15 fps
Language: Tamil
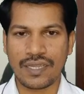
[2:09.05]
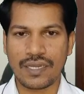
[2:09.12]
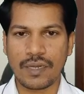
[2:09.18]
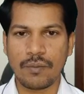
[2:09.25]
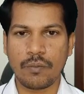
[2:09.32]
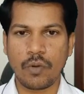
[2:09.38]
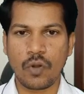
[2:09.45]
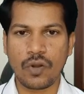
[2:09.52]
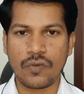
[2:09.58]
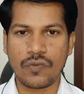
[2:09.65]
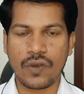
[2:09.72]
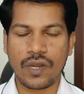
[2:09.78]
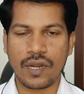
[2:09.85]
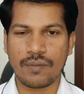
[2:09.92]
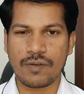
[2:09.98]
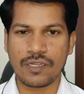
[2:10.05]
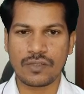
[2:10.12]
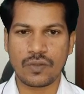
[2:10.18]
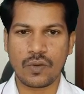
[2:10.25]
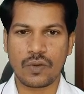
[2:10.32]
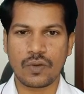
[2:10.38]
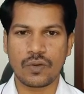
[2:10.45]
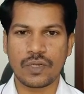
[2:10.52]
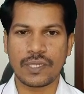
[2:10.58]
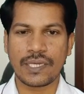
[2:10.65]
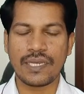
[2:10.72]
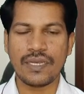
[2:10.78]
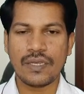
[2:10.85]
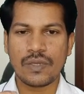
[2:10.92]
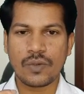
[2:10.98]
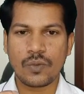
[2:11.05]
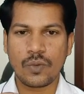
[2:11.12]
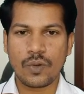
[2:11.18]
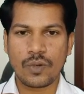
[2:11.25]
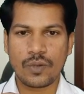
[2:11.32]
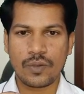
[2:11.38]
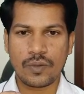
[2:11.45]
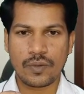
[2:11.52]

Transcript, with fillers: அதில் ப்ரோனோஃபால் அப்படின்னு சொல்லக்கூடிய ஒரு